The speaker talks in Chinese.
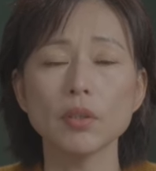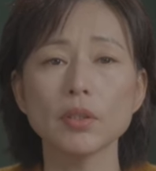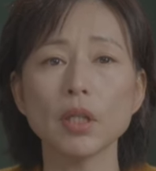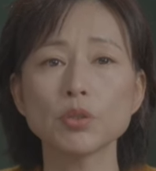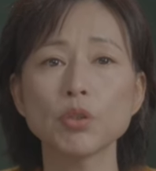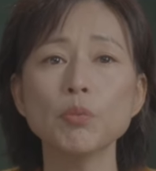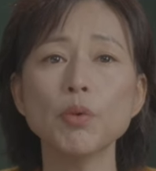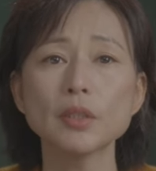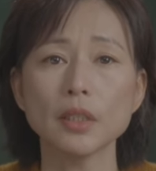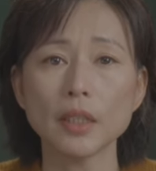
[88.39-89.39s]
要冲
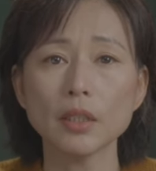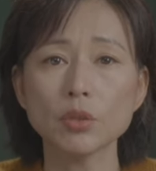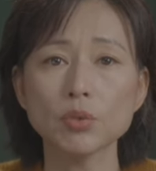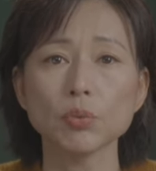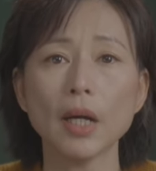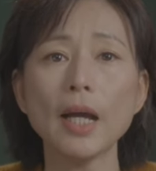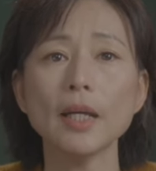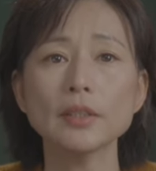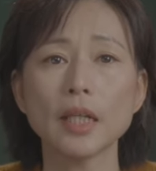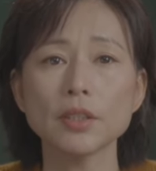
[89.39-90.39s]
破怎样的阻
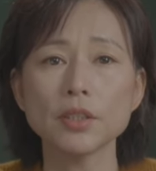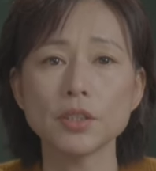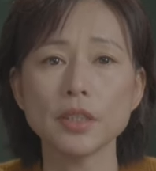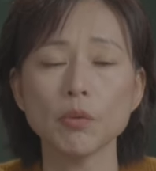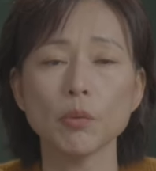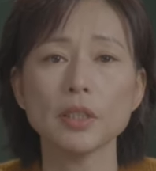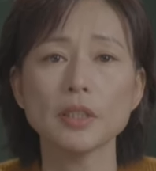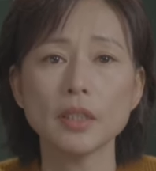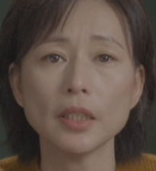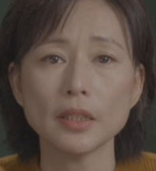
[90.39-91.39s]
碍才能实现我们
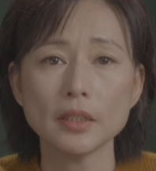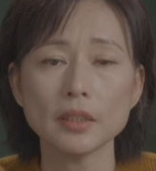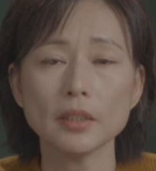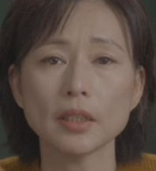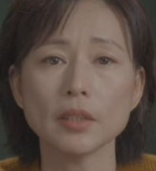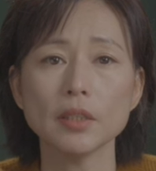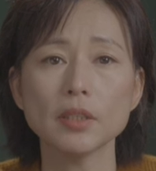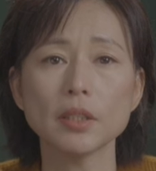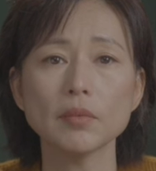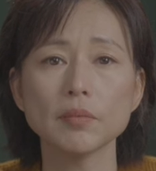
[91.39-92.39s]
心灵境界的提
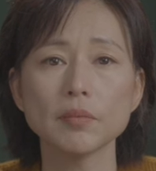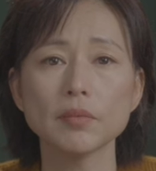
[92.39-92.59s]
升。